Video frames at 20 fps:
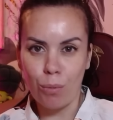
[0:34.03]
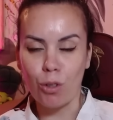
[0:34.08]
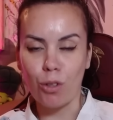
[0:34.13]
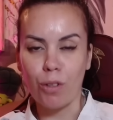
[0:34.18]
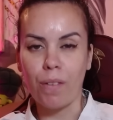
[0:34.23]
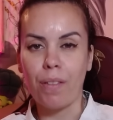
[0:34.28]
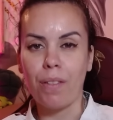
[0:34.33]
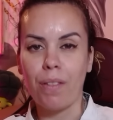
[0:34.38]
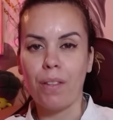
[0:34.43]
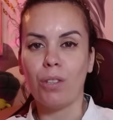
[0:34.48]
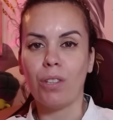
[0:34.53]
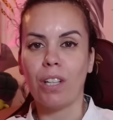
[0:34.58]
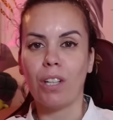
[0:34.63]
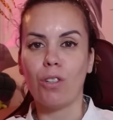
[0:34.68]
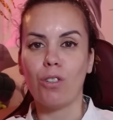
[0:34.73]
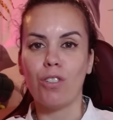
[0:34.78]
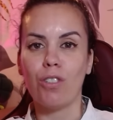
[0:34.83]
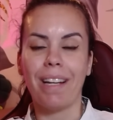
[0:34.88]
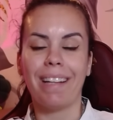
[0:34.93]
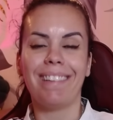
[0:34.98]
no decir
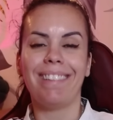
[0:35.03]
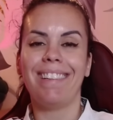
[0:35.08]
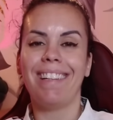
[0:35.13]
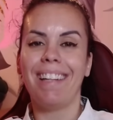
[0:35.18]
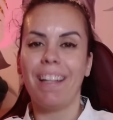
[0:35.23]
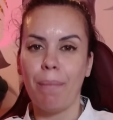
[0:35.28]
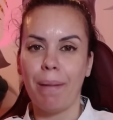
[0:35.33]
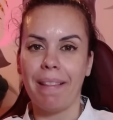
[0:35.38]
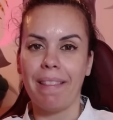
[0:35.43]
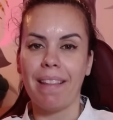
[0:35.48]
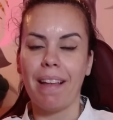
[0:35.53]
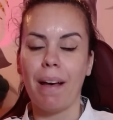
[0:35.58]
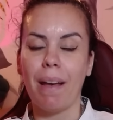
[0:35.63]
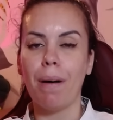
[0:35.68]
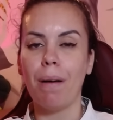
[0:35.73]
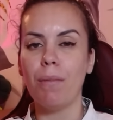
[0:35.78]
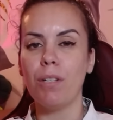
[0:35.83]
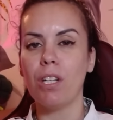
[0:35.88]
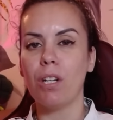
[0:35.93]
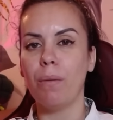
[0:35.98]
otra cosa, tremenda.
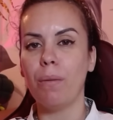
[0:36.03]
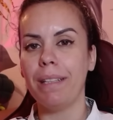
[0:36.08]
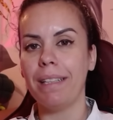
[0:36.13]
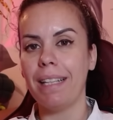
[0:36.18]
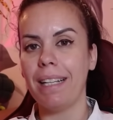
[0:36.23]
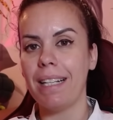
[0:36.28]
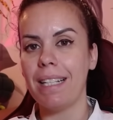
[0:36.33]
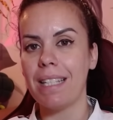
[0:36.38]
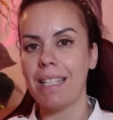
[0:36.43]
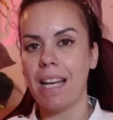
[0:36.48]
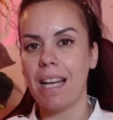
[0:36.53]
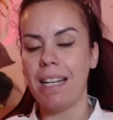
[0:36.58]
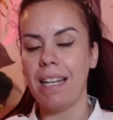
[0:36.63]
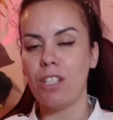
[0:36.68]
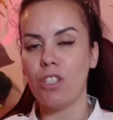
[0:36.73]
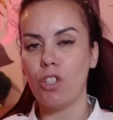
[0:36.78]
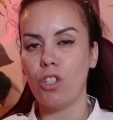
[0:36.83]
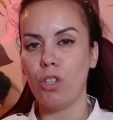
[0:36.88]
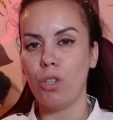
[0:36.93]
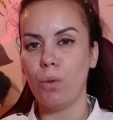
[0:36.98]
Vamos a comentar esta
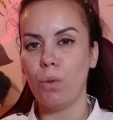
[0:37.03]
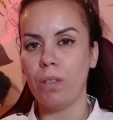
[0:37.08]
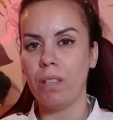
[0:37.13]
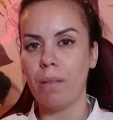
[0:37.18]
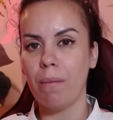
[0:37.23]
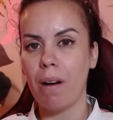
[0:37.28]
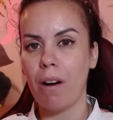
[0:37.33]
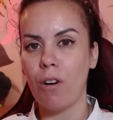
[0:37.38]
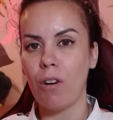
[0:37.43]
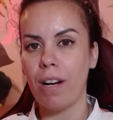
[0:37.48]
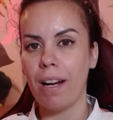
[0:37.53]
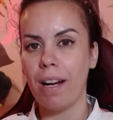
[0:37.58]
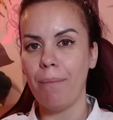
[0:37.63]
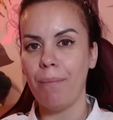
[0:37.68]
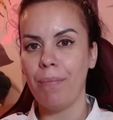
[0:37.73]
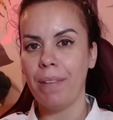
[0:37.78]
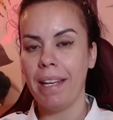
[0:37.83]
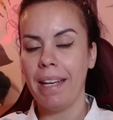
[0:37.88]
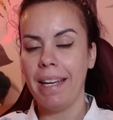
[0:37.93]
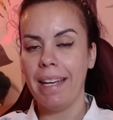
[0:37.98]
lesión de última
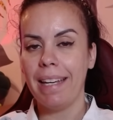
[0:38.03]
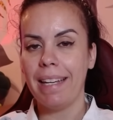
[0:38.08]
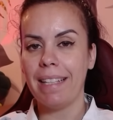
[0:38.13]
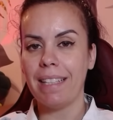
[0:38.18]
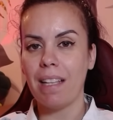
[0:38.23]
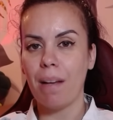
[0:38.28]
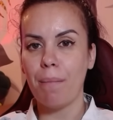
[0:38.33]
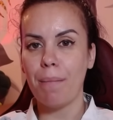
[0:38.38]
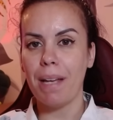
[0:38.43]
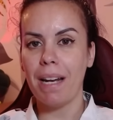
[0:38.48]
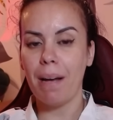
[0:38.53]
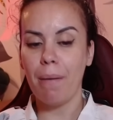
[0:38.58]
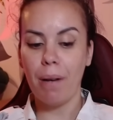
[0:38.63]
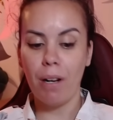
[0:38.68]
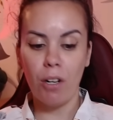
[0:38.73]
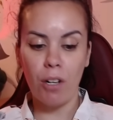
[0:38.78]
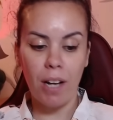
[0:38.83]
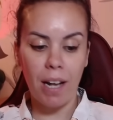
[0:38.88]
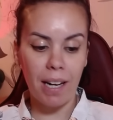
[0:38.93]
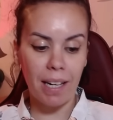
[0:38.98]
hora y también a
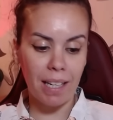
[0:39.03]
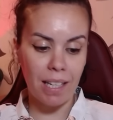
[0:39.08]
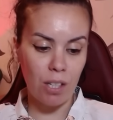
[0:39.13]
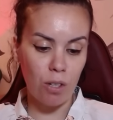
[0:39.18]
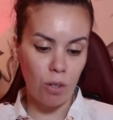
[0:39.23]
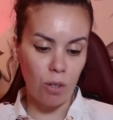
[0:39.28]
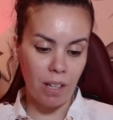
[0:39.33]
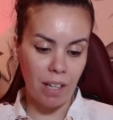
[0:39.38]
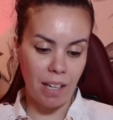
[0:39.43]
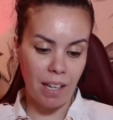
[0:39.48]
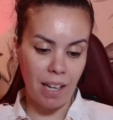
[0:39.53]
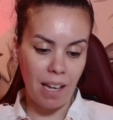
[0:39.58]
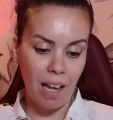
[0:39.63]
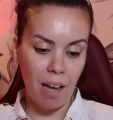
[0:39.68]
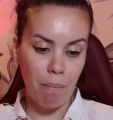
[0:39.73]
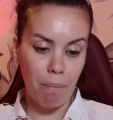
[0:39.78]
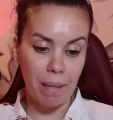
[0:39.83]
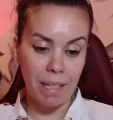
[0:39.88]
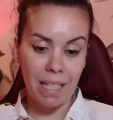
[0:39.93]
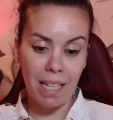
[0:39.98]
valorar qué es lo que
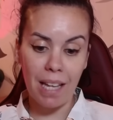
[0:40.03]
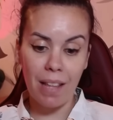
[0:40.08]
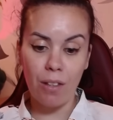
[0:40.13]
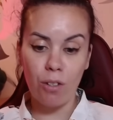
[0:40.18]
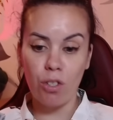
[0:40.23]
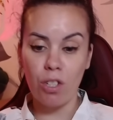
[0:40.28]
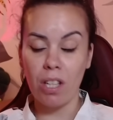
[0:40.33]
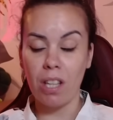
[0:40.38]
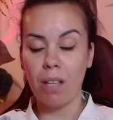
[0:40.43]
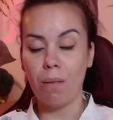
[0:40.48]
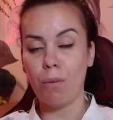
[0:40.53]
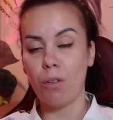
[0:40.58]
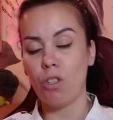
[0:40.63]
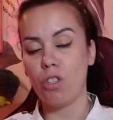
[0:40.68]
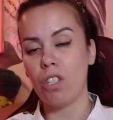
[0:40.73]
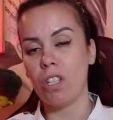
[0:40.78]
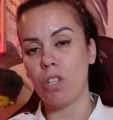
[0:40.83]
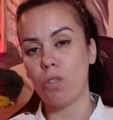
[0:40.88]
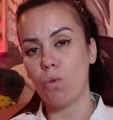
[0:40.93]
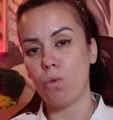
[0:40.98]
ha pasado, si
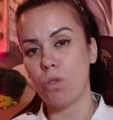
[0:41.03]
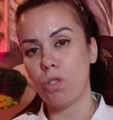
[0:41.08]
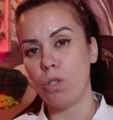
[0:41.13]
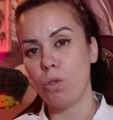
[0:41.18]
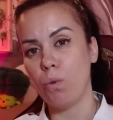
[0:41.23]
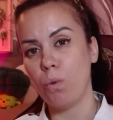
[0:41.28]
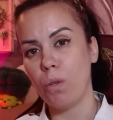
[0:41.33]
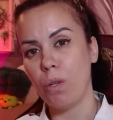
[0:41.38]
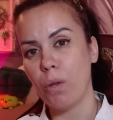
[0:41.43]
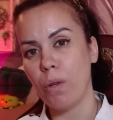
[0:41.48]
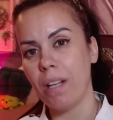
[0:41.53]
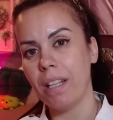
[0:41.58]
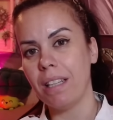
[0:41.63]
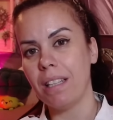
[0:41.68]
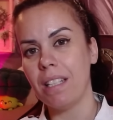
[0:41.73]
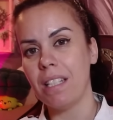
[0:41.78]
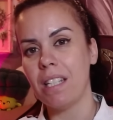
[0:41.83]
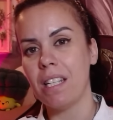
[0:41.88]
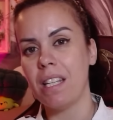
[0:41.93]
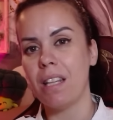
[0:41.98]
debió ser sustituido
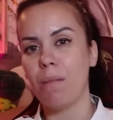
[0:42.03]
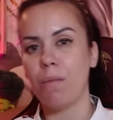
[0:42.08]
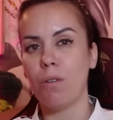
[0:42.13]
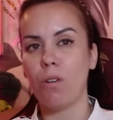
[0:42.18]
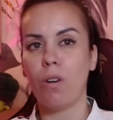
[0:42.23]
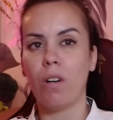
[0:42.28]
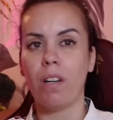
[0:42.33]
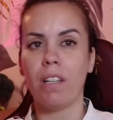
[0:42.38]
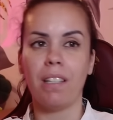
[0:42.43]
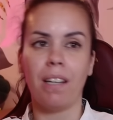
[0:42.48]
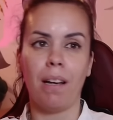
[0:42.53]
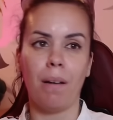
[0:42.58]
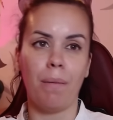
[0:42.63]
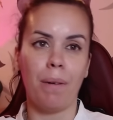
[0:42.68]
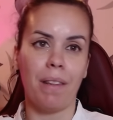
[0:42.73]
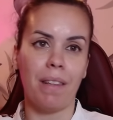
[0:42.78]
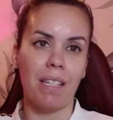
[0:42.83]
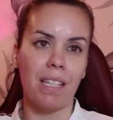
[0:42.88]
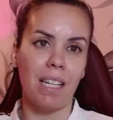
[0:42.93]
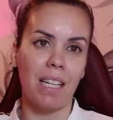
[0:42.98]
antes, si debió
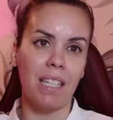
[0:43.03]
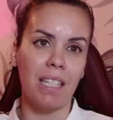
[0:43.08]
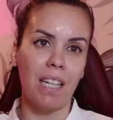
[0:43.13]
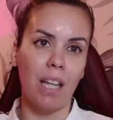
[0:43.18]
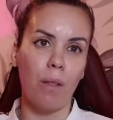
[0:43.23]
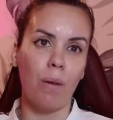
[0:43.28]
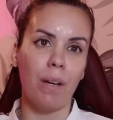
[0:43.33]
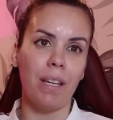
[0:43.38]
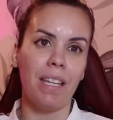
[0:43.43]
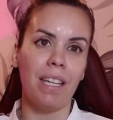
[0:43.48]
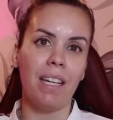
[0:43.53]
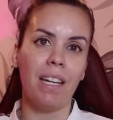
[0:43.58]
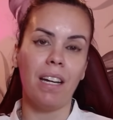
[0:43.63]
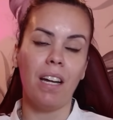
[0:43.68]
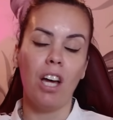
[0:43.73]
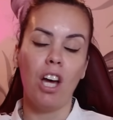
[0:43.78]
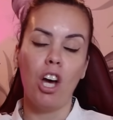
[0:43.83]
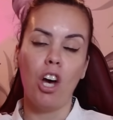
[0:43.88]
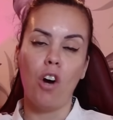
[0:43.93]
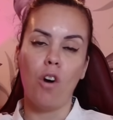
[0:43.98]
haber descansado
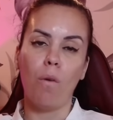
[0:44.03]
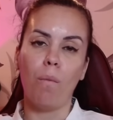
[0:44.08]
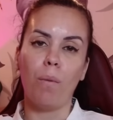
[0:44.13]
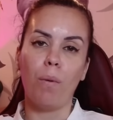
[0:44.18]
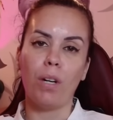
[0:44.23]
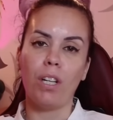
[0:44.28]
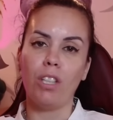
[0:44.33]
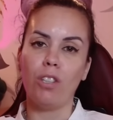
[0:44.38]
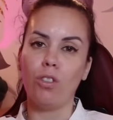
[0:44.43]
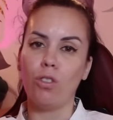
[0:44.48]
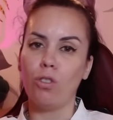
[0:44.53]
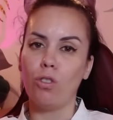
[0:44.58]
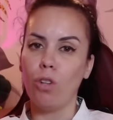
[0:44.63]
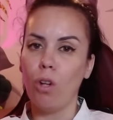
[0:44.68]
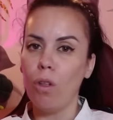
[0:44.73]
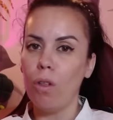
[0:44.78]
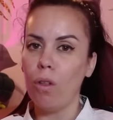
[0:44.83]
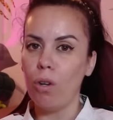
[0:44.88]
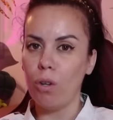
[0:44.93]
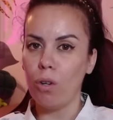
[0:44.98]
ayer, un poquito
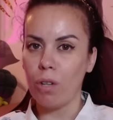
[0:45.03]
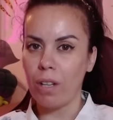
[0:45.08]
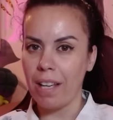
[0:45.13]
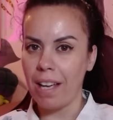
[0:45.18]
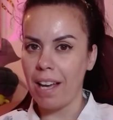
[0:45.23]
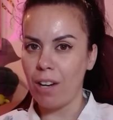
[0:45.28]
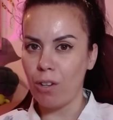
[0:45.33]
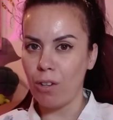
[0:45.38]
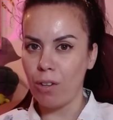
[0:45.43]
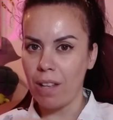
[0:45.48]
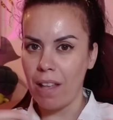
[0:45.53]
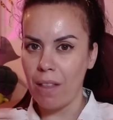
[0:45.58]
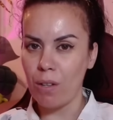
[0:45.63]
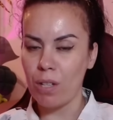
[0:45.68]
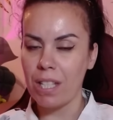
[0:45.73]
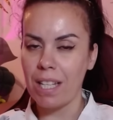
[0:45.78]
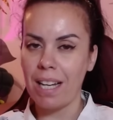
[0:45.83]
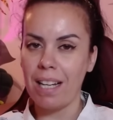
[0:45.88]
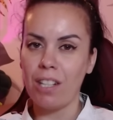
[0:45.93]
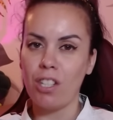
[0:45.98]
todo lo que ha rodeado
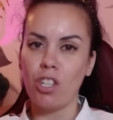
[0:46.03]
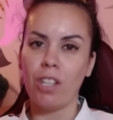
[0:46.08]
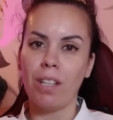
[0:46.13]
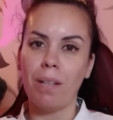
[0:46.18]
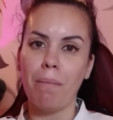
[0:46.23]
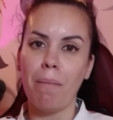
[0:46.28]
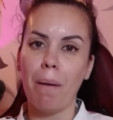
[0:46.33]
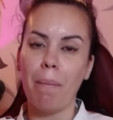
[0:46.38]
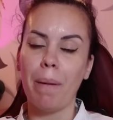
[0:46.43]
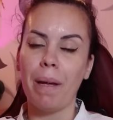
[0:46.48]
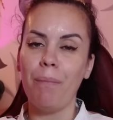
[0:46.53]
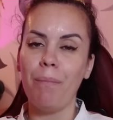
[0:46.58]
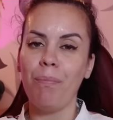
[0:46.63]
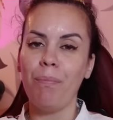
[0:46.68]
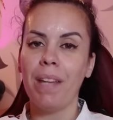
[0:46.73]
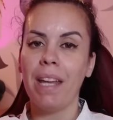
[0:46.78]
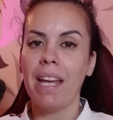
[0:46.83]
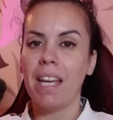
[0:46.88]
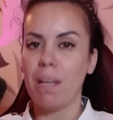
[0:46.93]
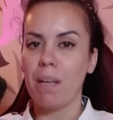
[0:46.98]
esta lesión de
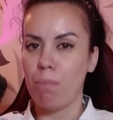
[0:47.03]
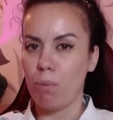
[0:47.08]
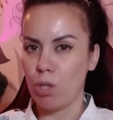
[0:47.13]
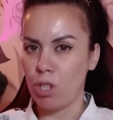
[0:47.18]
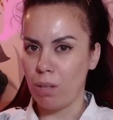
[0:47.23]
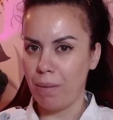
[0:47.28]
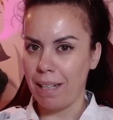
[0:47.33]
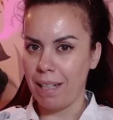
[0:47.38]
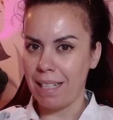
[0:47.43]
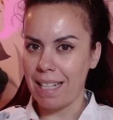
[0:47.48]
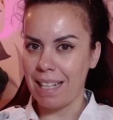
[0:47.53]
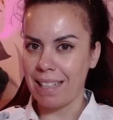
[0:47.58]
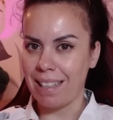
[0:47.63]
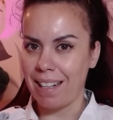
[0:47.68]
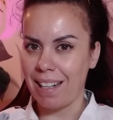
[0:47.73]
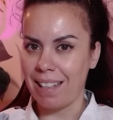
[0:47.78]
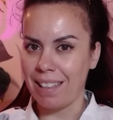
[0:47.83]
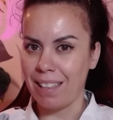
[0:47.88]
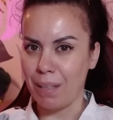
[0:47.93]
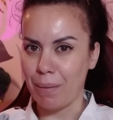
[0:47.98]
Mbappé y posibles
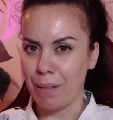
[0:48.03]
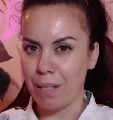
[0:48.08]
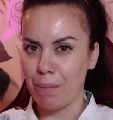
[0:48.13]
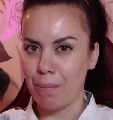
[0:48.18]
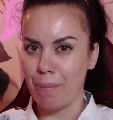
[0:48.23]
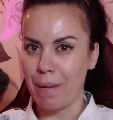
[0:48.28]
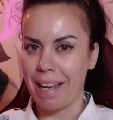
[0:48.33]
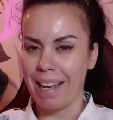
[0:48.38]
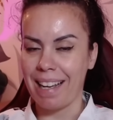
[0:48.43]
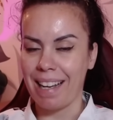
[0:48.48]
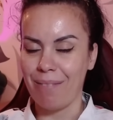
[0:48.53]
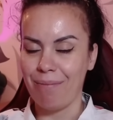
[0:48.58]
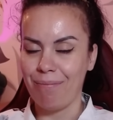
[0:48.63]
alternativas. Venga,